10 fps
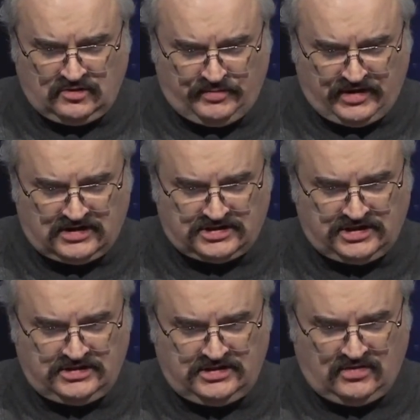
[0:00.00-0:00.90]
Но
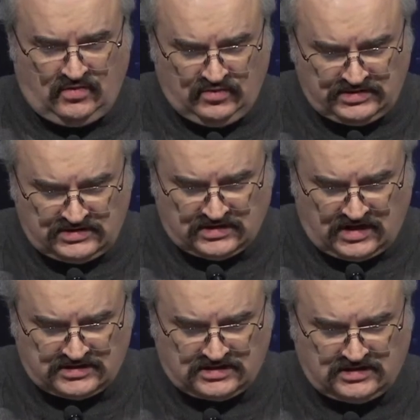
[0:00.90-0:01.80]
приношение уст
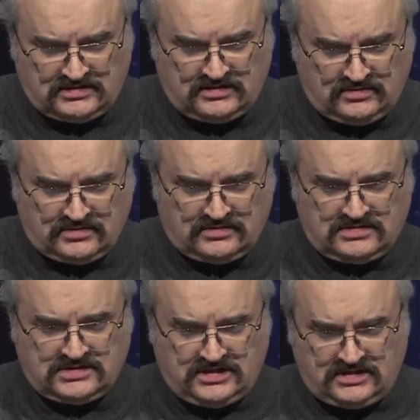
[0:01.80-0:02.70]
наших – это то,
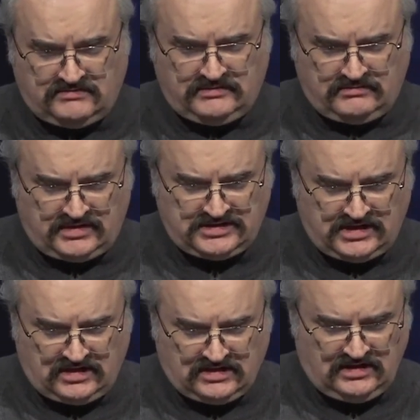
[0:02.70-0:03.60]
что ценно в Его
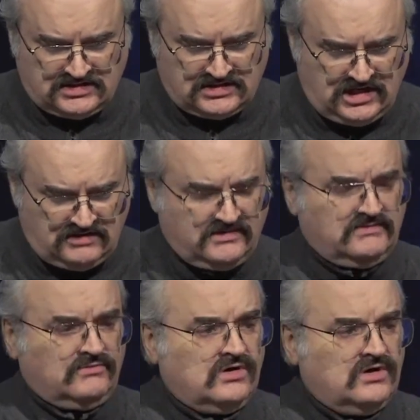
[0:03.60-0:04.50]
очах, и для
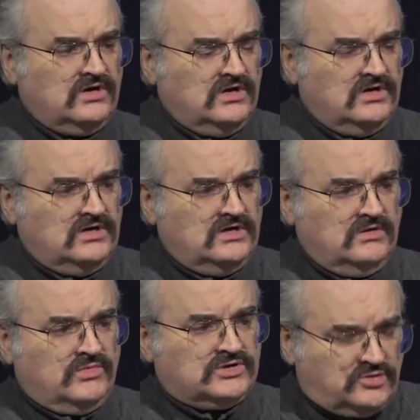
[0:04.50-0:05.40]
славы Его
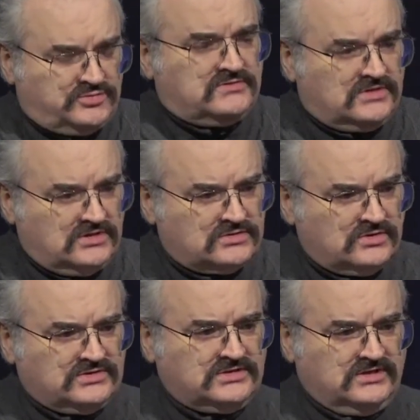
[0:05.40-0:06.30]
мы, собственно, и
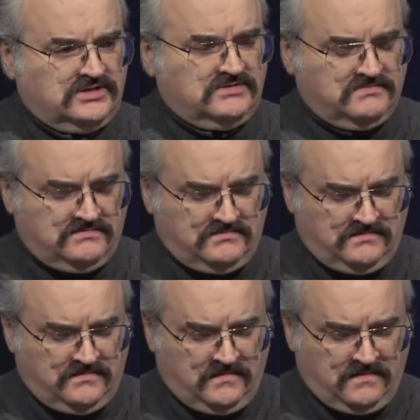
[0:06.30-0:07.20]
созданы.
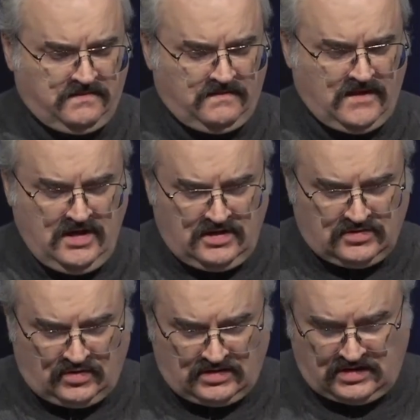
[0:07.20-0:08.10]

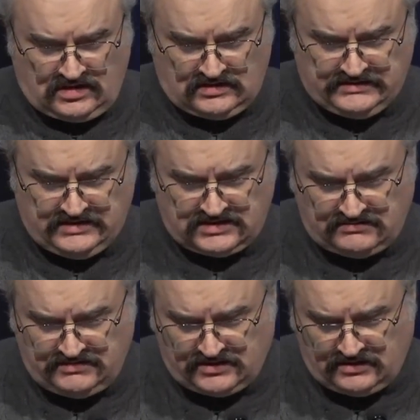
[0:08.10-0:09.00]
Только
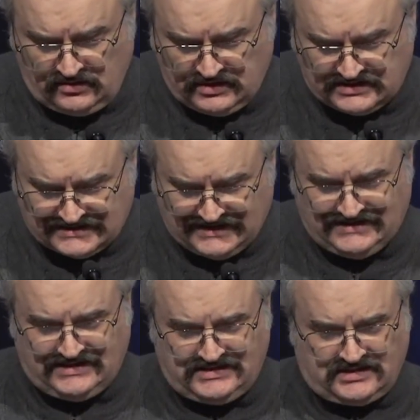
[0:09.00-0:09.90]
действительную
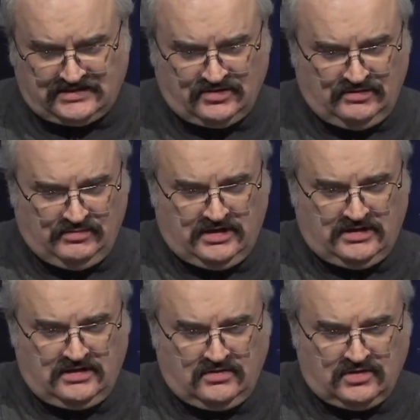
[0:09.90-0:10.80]
ценность оно
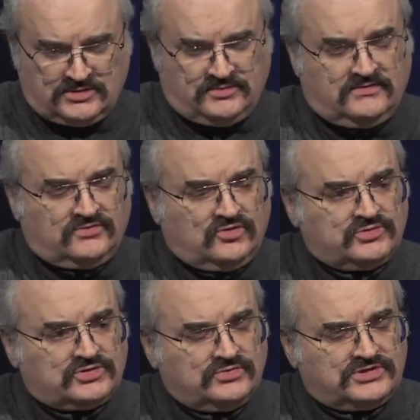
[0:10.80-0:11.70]
имеет для Господа в
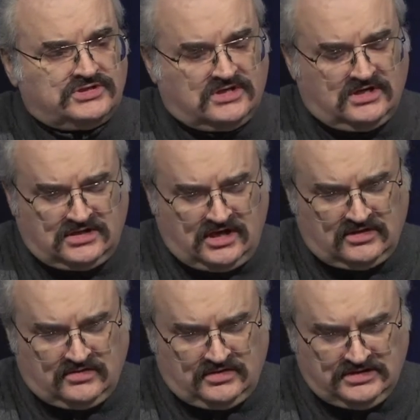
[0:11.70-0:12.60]
том случае,
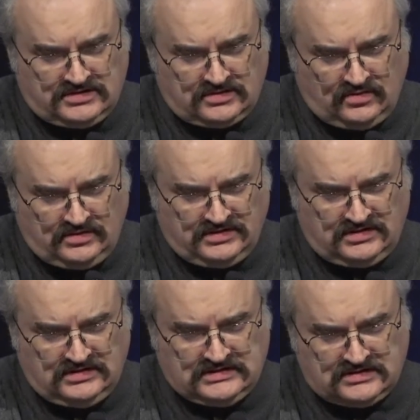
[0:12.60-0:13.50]
когда оно
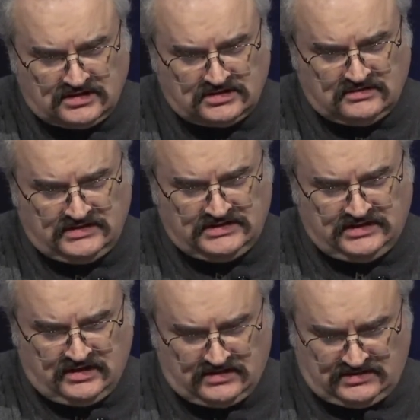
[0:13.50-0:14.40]
исходит из нашего
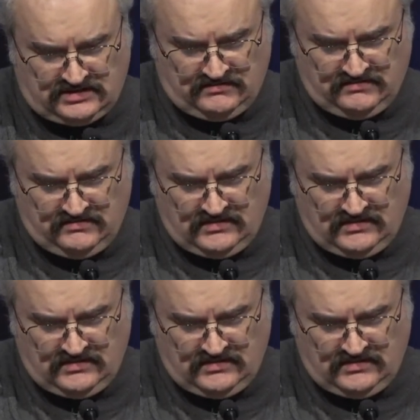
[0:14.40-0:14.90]
сердца.